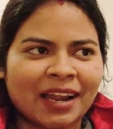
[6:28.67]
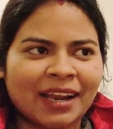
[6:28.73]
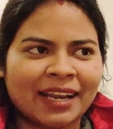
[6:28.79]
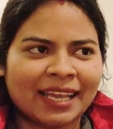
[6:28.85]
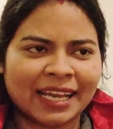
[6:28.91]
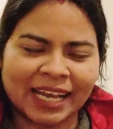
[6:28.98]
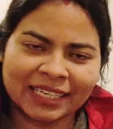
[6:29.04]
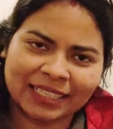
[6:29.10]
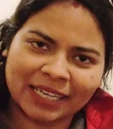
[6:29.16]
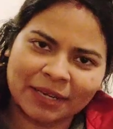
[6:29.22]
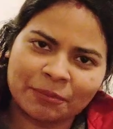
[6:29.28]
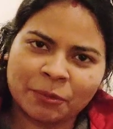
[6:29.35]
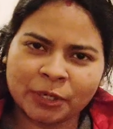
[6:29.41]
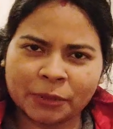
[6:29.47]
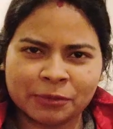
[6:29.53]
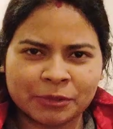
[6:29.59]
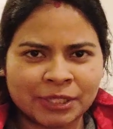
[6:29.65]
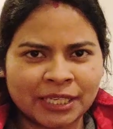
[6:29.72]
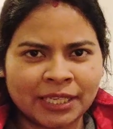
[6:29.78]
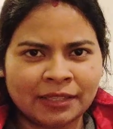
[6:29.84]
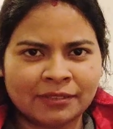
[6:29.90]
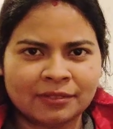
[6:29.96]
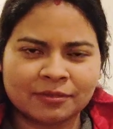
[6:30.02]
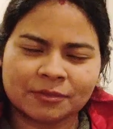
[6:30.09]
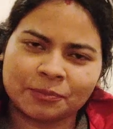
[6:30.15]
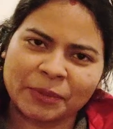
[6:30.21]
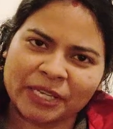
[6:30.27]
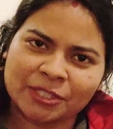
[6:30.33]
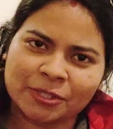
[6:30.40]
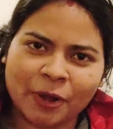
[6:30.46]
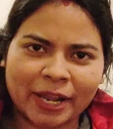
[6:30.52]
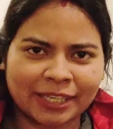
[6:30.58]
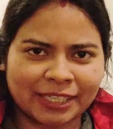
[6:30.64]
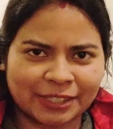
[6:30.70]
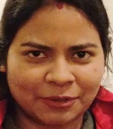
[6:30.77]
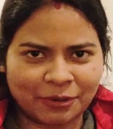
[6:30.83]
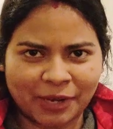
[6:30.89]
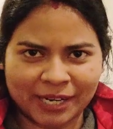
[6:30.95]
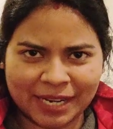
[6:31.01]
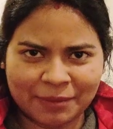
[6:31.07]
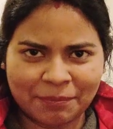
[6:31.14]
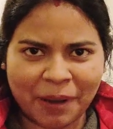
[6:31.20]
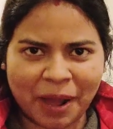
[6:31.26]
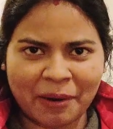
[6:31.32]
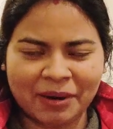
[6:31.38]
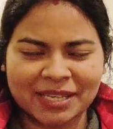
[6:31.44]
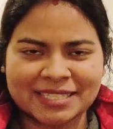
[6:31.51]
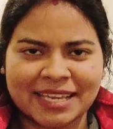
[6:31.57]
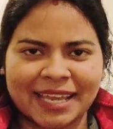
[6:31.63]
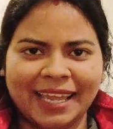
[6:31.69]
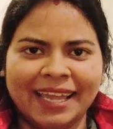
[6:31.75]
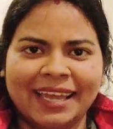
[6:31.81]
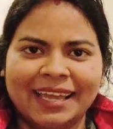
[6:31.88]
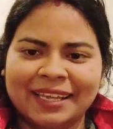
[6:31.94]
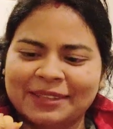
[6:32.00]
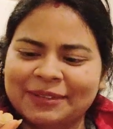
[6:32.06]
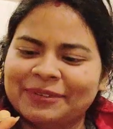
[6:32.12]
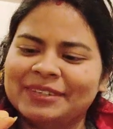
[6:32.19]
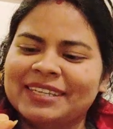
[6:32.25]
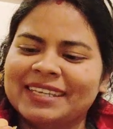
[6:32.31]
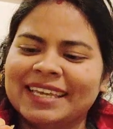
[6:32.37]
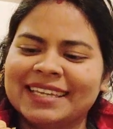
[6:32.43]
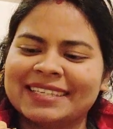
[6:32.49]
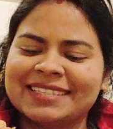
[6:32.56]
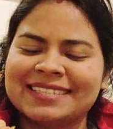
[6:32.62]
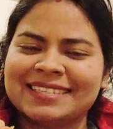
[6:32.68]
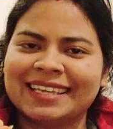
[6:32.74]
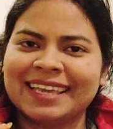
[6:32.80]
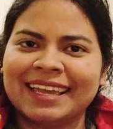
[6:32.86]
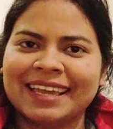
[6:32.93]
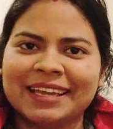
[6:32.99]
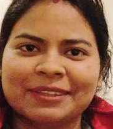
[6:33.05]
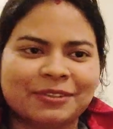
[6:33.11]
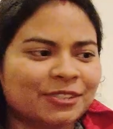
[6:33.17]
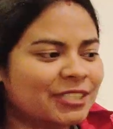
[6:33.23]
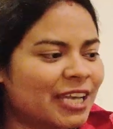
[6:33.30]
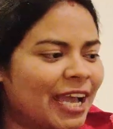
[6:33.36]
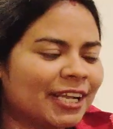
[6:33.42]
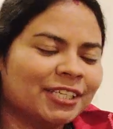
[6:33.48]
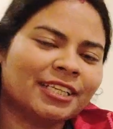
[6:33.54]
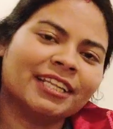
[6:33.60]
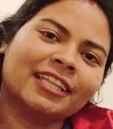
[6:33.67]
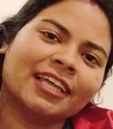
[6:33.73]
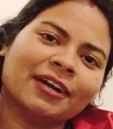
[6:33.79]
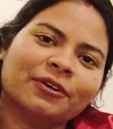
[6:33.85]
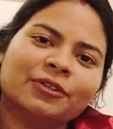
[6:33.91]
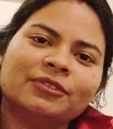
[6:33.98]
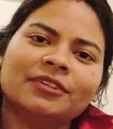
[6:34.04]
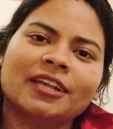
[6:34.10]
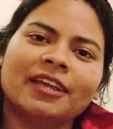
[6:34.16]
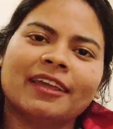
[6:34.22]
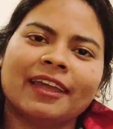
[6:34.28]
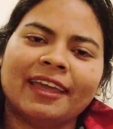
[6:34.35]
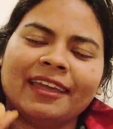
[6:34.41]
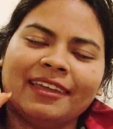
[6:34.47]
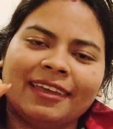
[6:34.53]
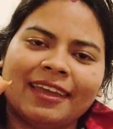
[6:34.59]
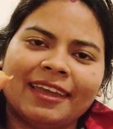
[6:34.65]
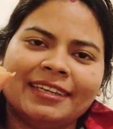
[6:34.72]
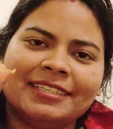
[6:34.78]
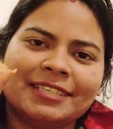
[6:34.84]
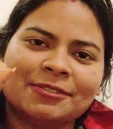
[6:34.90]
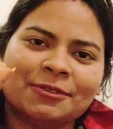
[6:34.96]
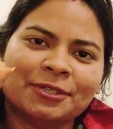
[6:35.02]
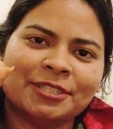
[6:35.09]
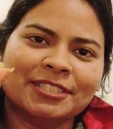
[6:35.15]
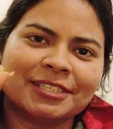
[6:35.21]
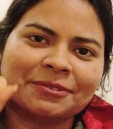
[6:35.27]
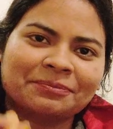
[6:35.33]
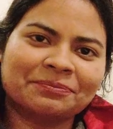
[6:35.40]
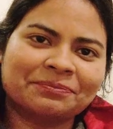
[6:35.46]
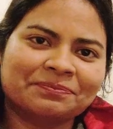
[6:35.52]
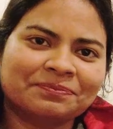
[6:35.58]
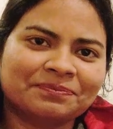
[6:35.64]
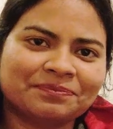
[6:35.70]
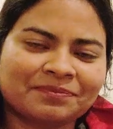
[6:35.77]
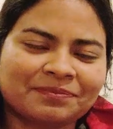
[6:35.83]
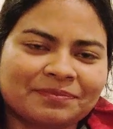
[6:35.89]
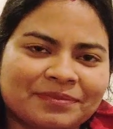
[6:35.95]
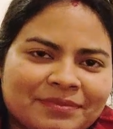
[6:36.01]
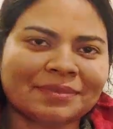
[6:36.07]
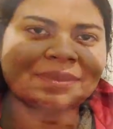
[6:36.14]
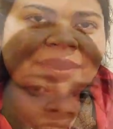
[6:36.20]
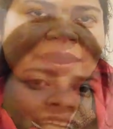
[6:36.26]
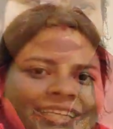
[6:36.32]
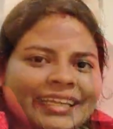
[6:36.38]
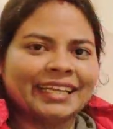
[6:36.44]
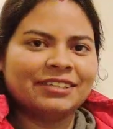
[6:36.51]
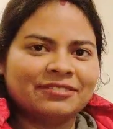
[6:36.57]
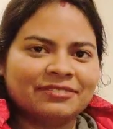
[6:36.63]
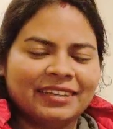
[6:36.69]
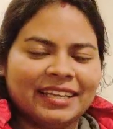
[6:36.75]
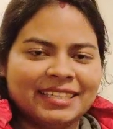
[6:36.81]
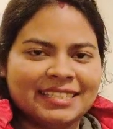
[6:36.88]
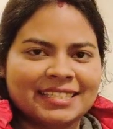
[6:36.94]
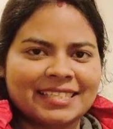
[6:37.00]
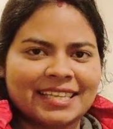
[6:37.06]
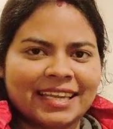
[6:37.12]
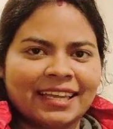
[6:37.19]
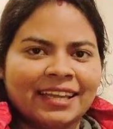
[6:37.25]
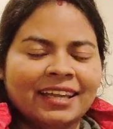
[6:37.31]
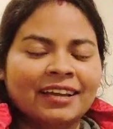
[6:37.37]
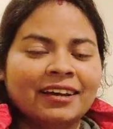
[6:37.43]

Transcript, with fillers: আর এখানকার মোটামুটি বেশ কয়েকটা দোকানেই পাওয়া যায় তো নিয়ে এসছি তো চায়ের সাথে এখন এই এইটা চলছে নেটফ্লিক্সে